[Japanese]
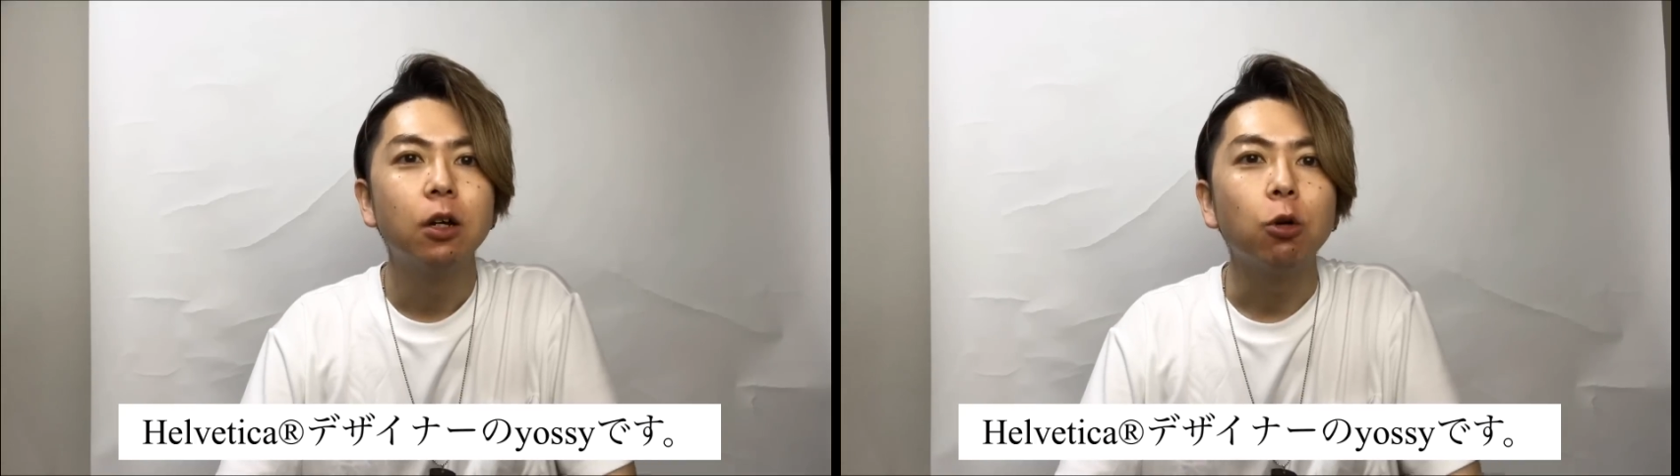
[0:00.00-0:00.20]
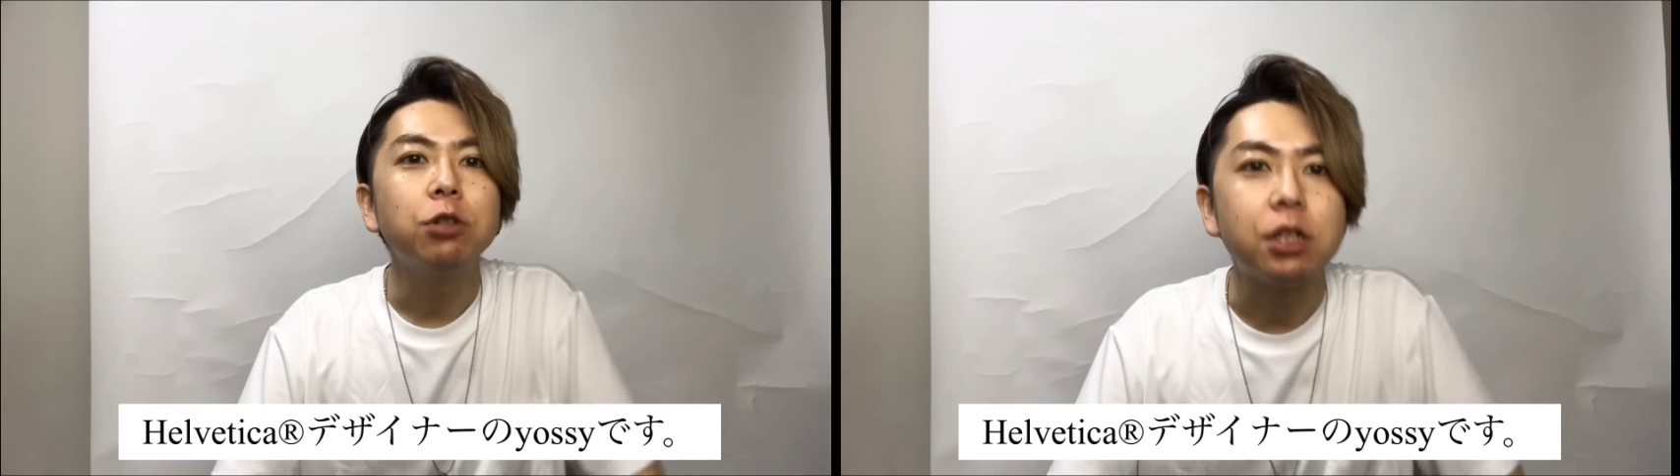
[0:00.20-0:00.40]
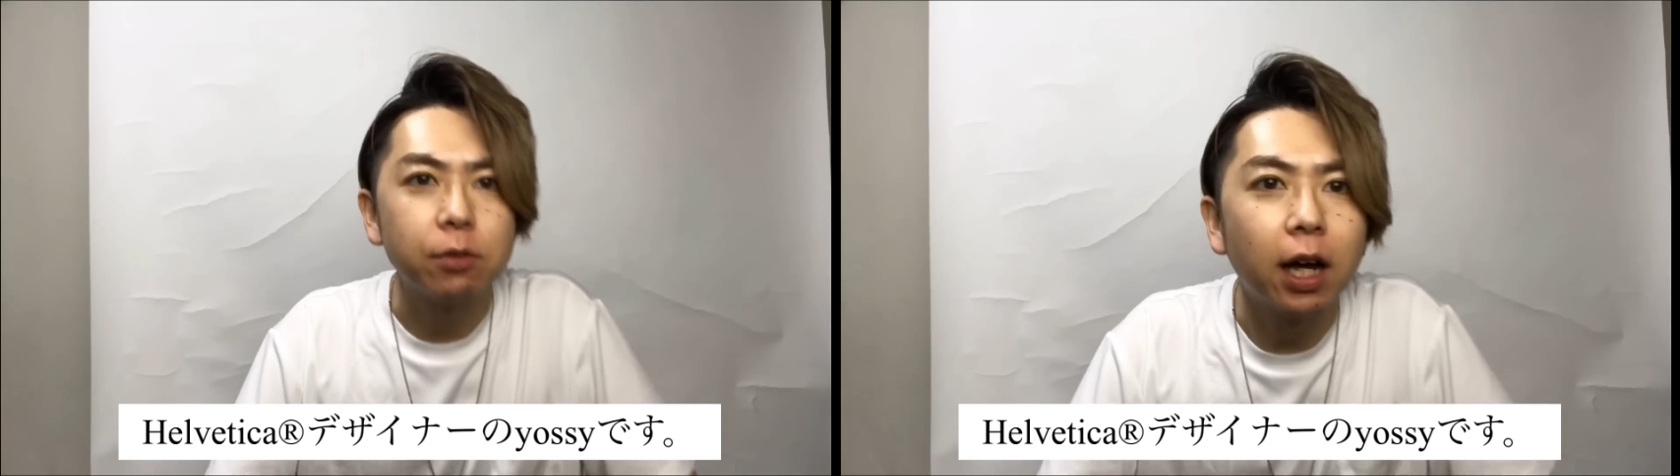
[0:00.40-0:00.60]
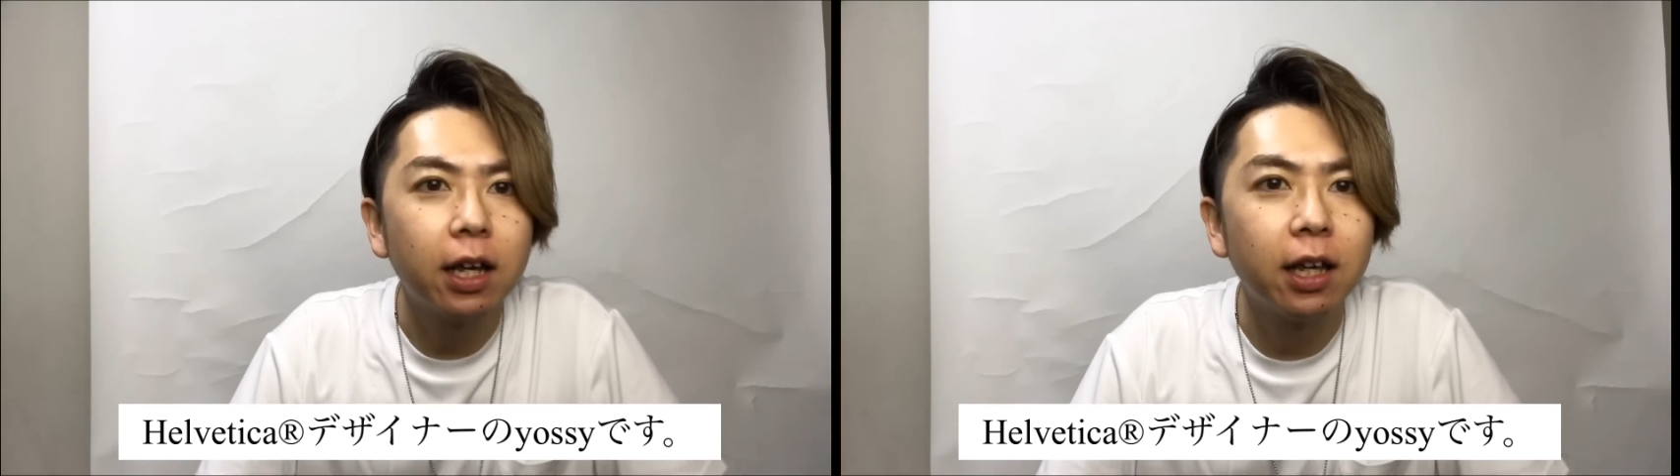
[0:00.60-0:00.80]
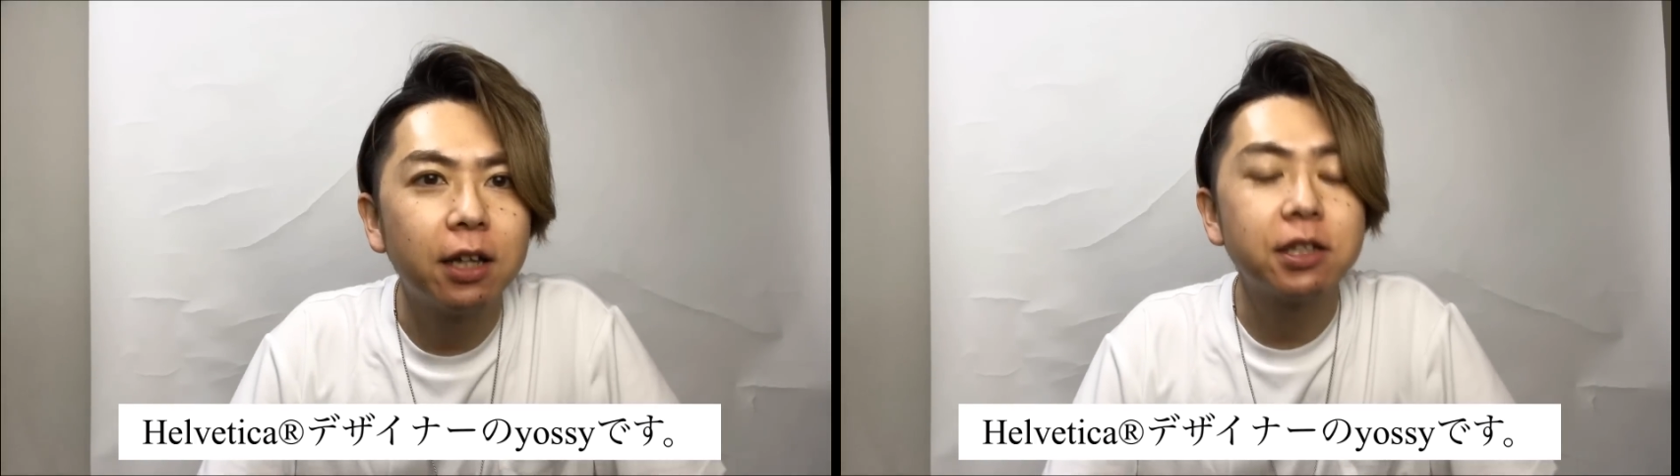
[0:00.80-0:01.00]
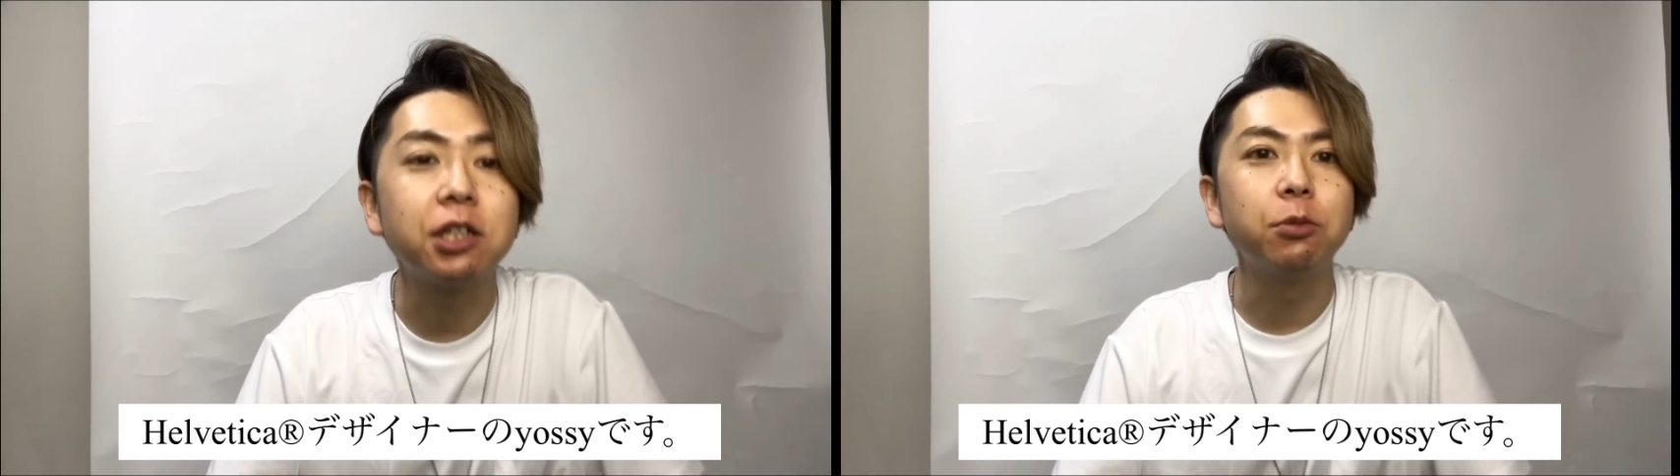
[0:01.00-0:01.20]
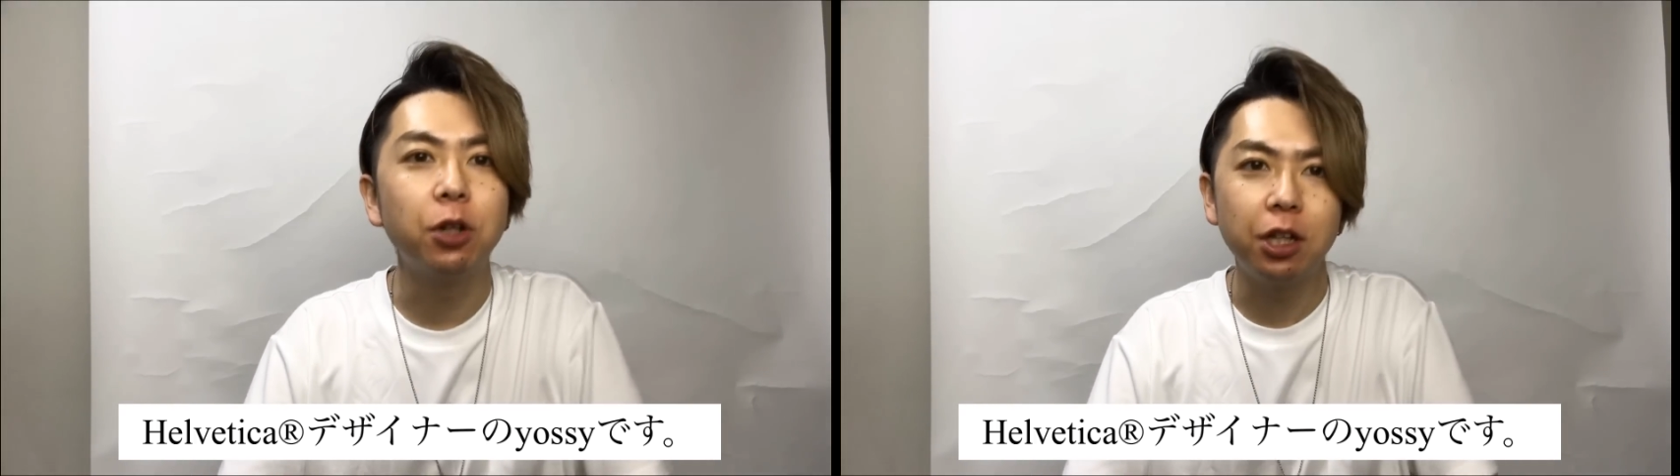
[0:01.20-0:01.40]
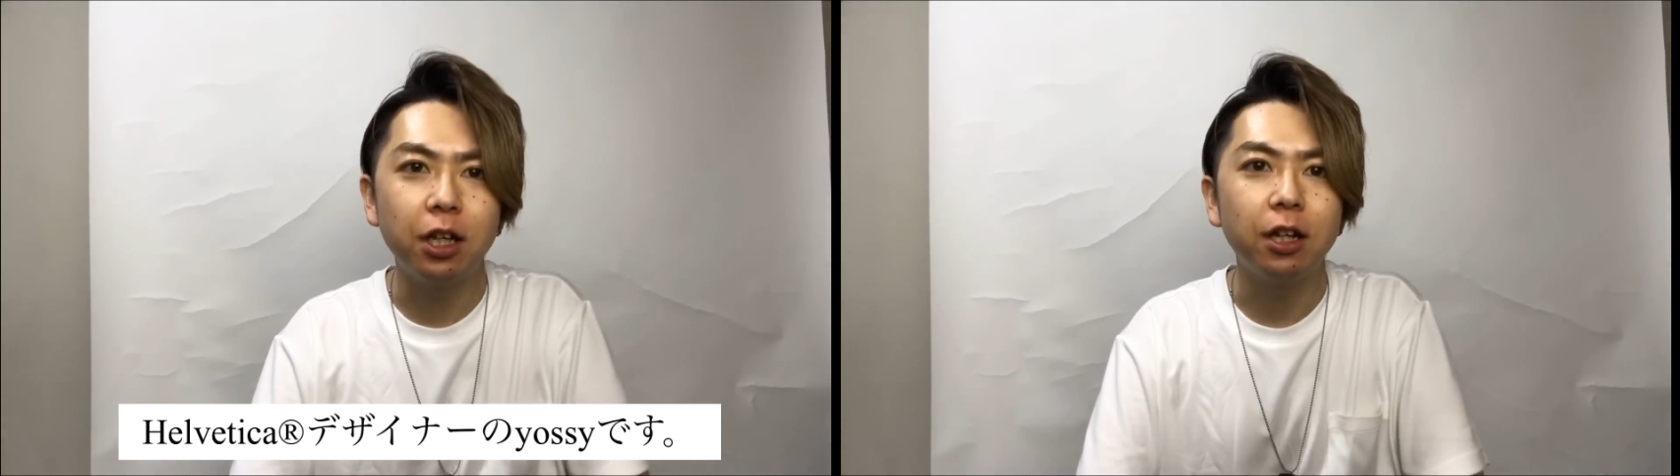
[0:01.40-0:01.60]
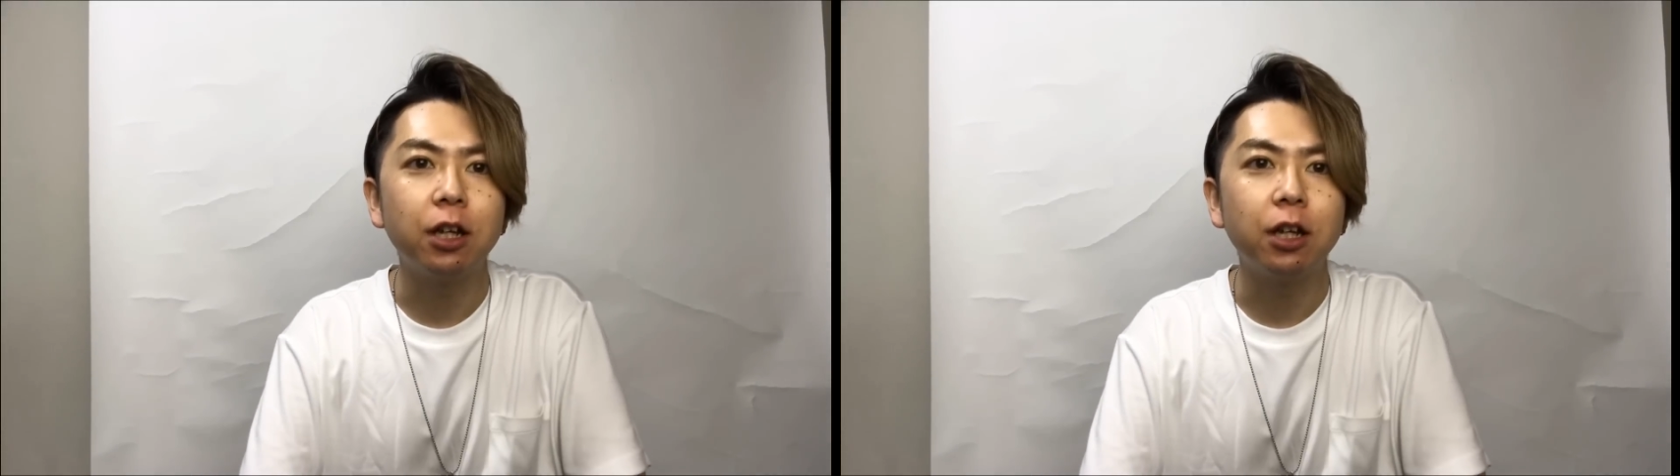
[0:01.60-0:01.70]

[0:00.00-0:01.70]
本日は、久しぶりに